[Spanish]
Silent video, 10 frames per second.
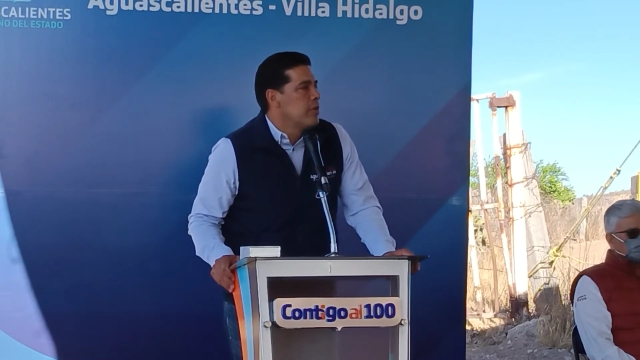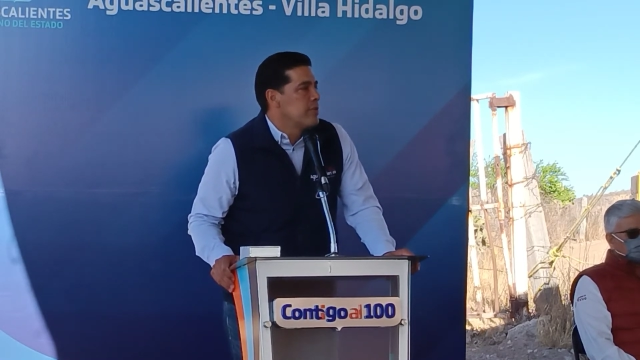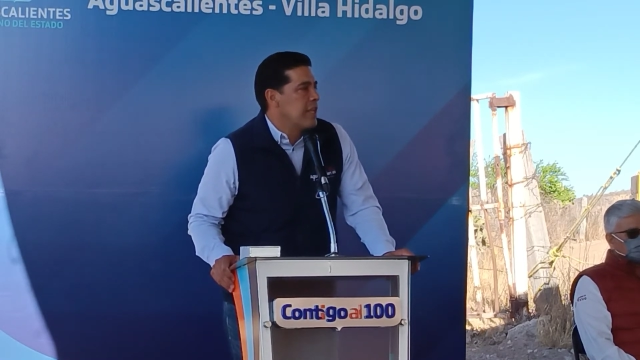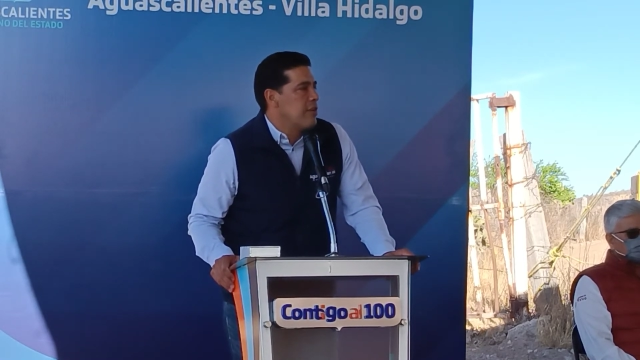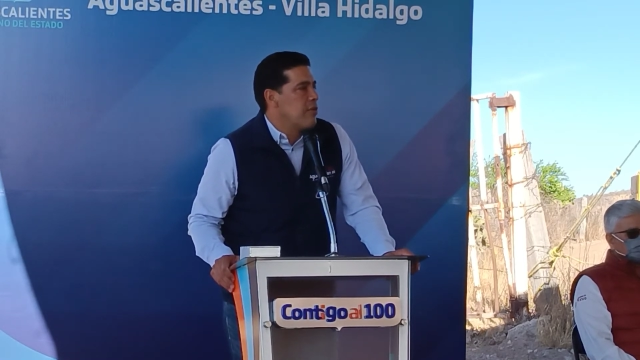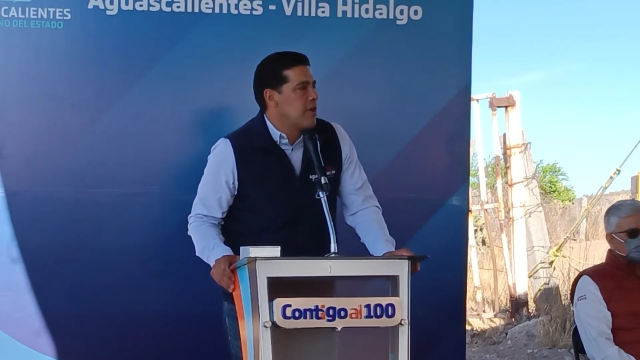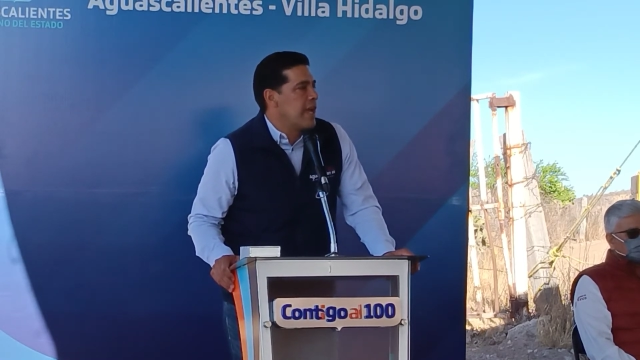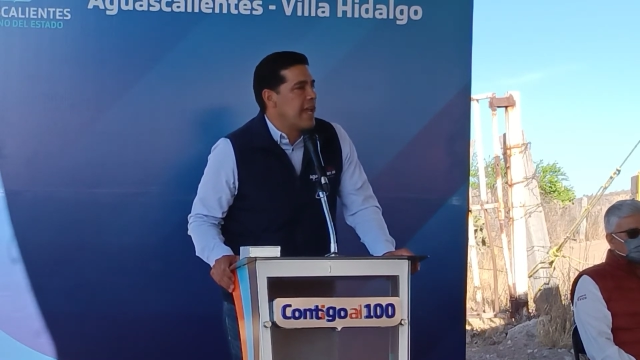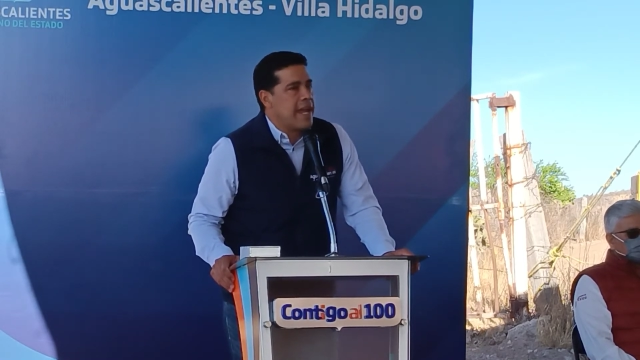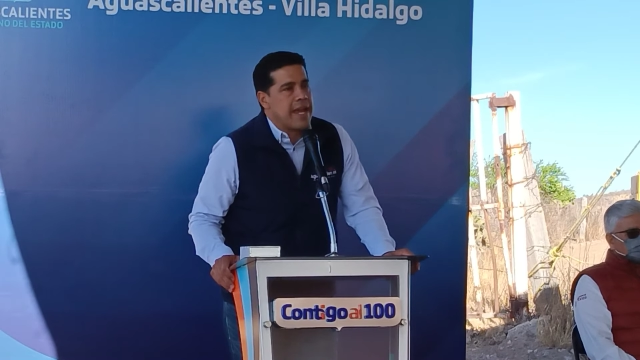sino
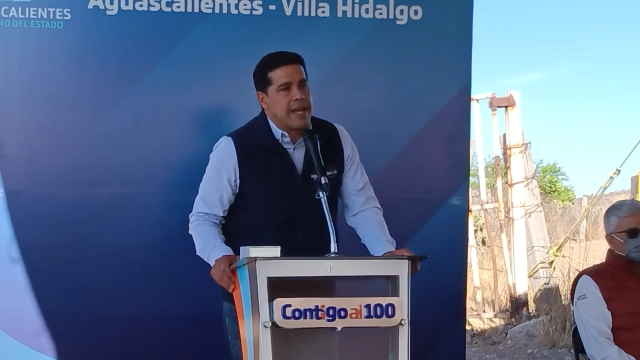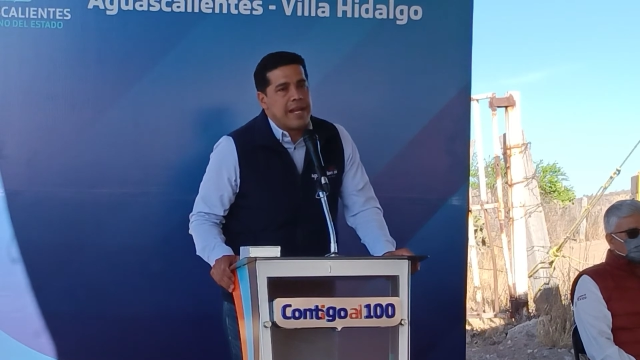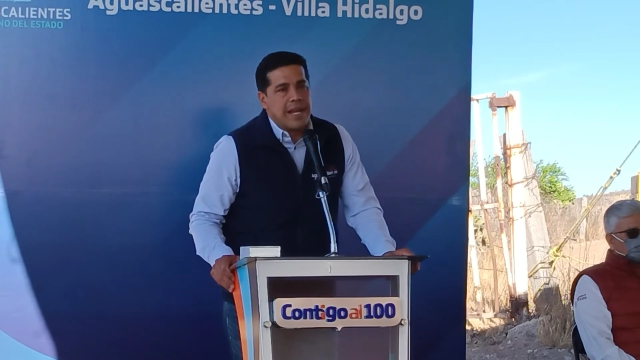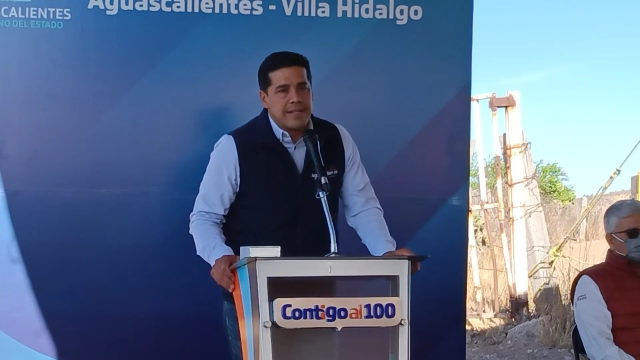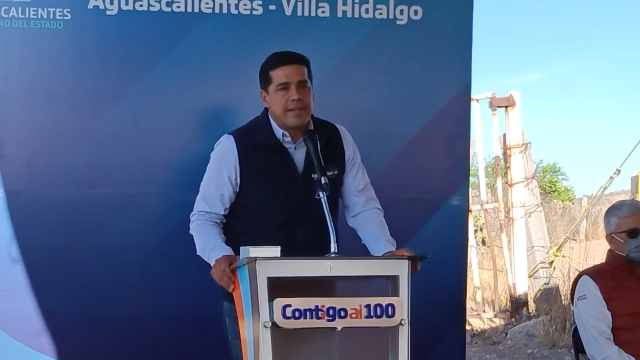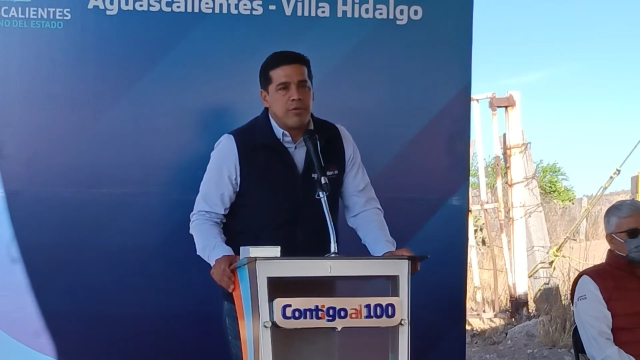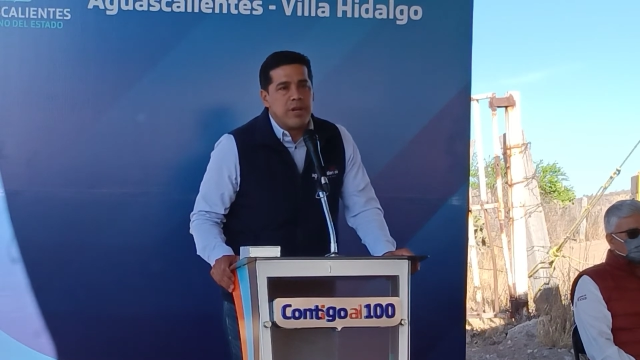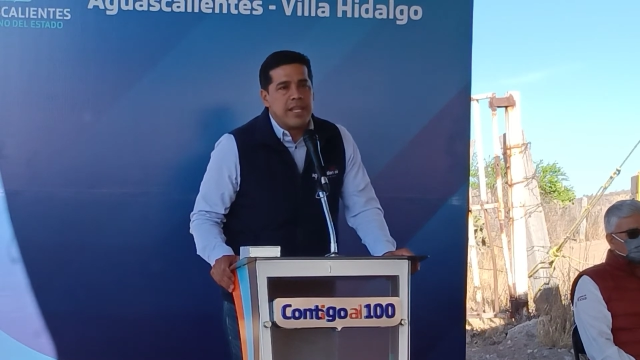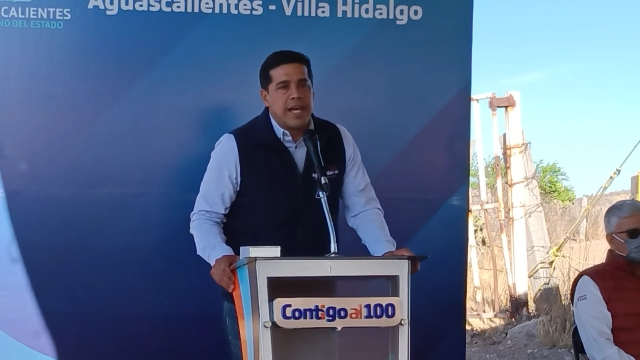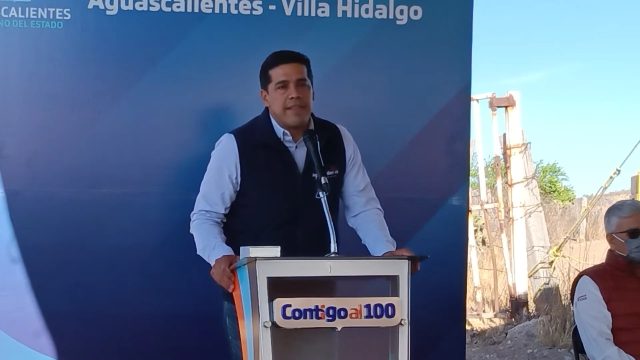que la
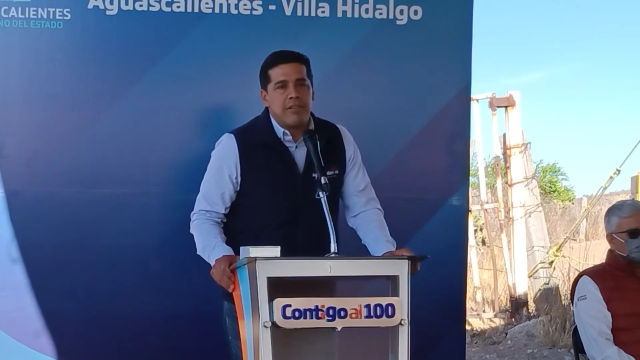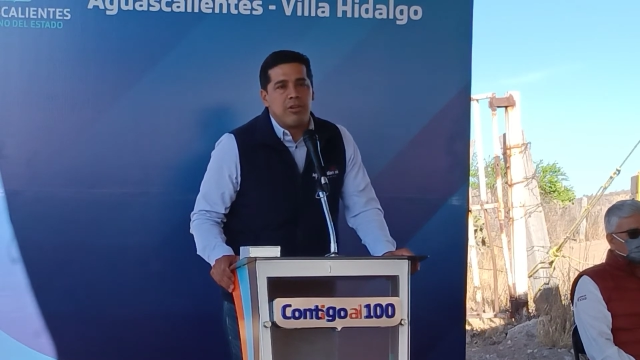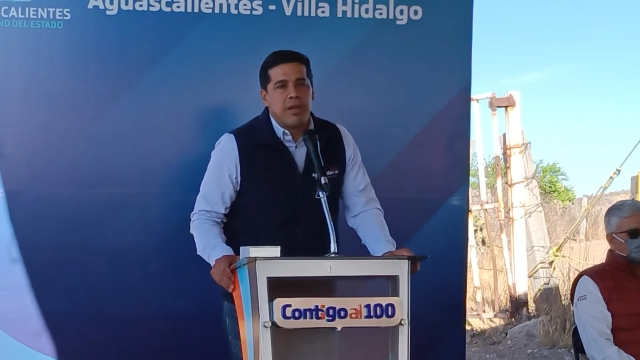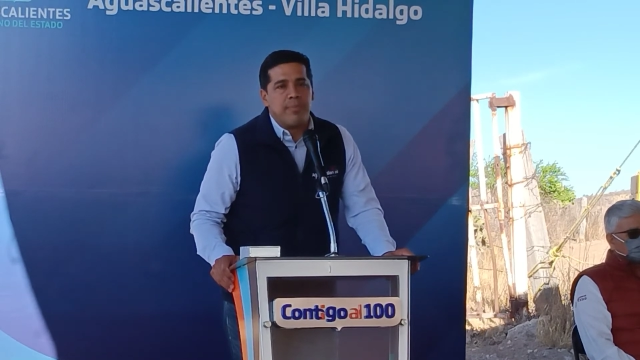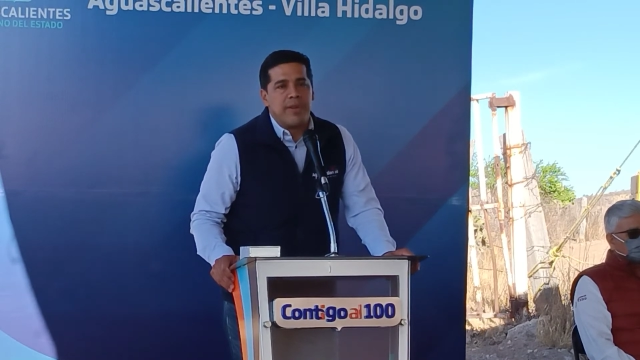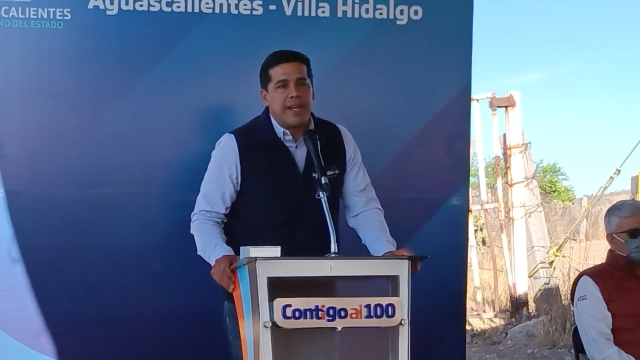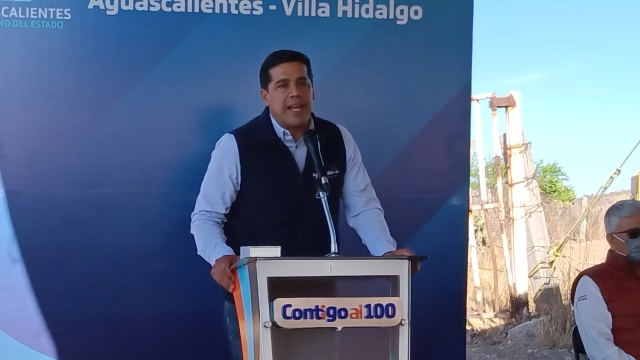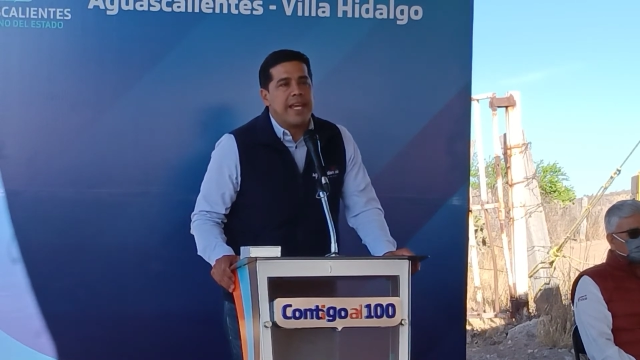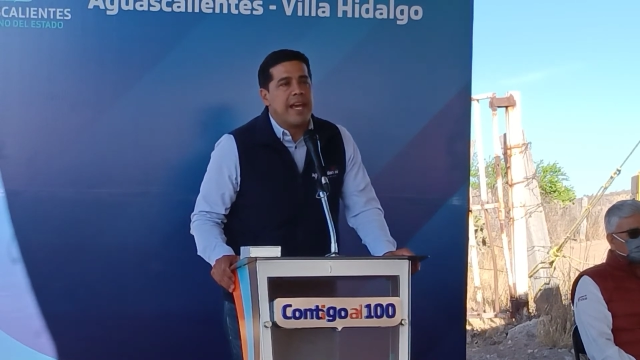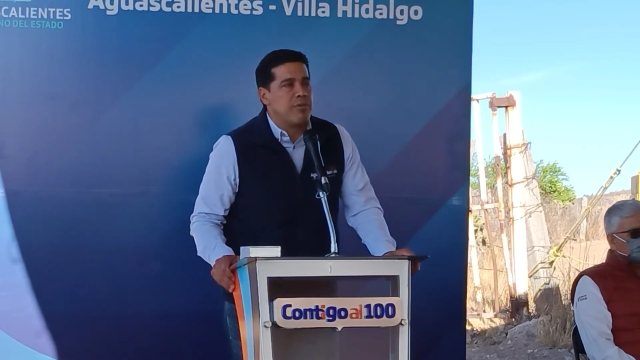seguridad es lo que
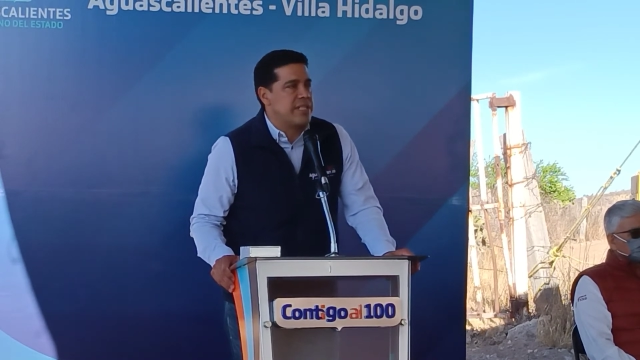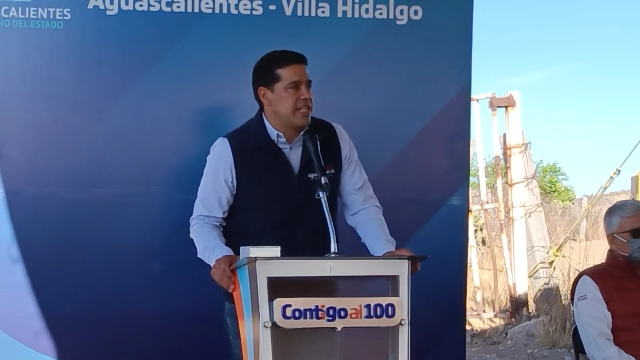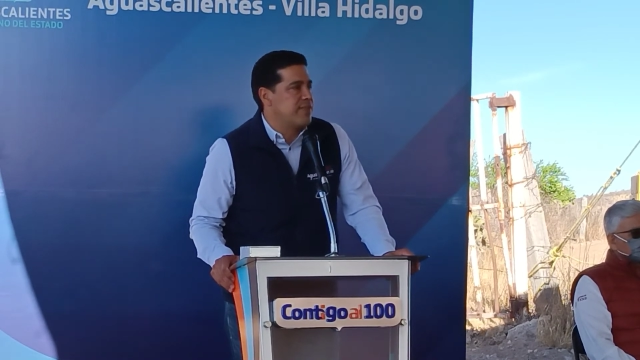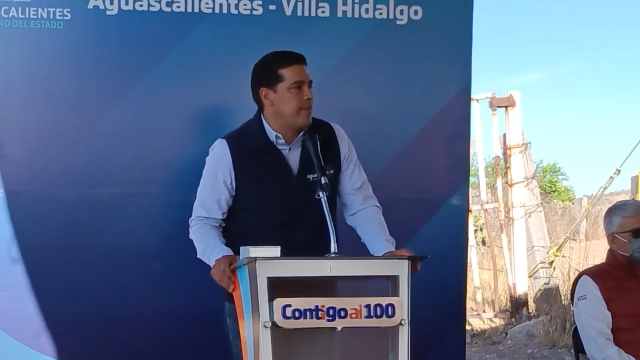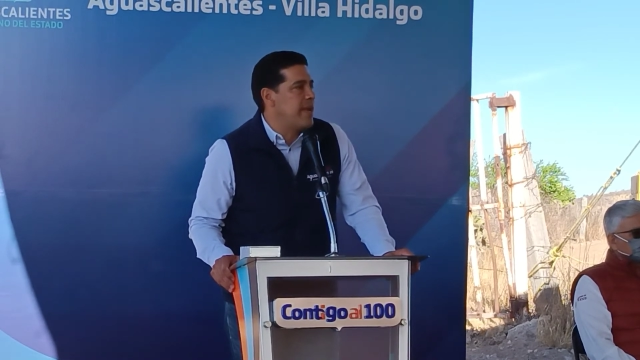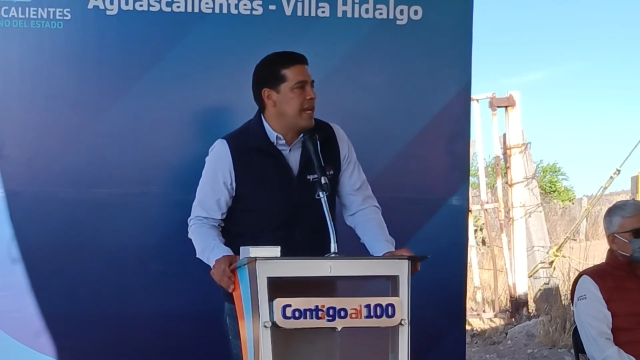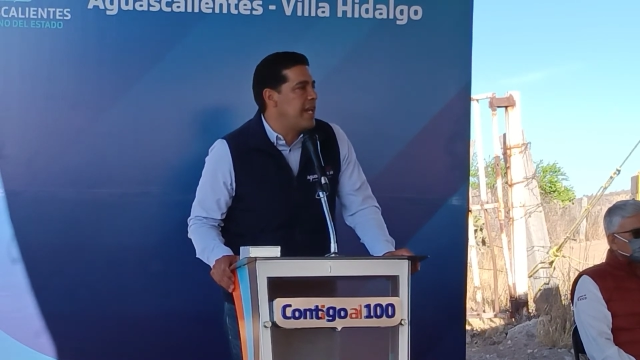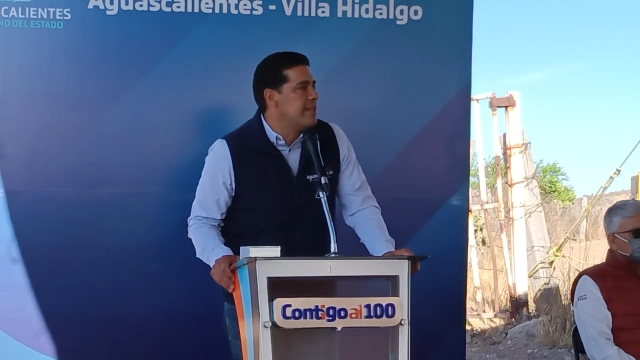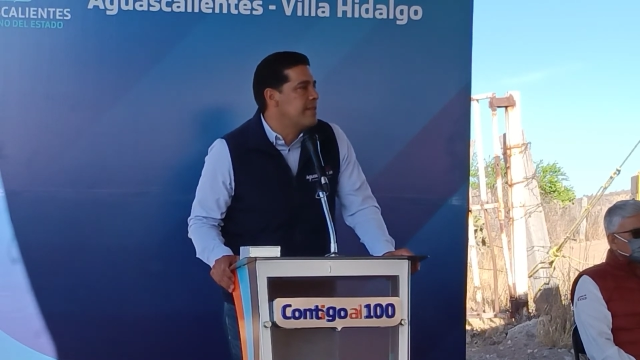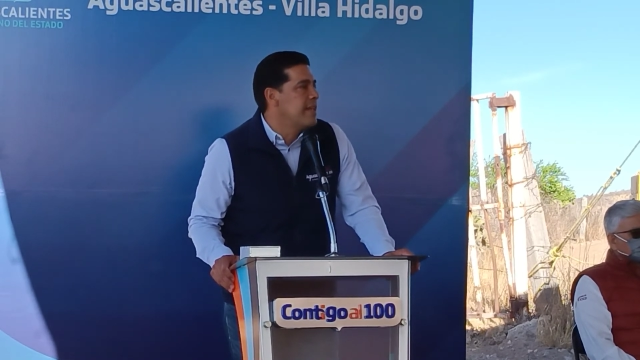privilegia a nuestras
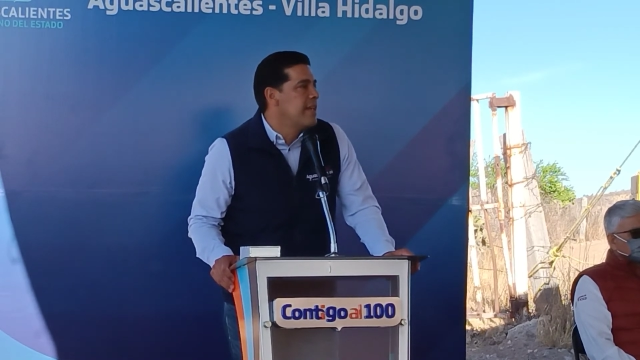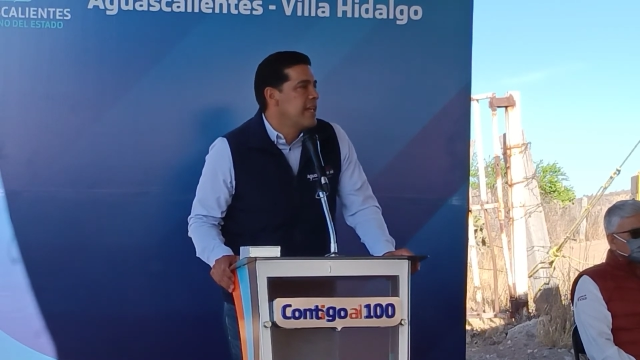familias.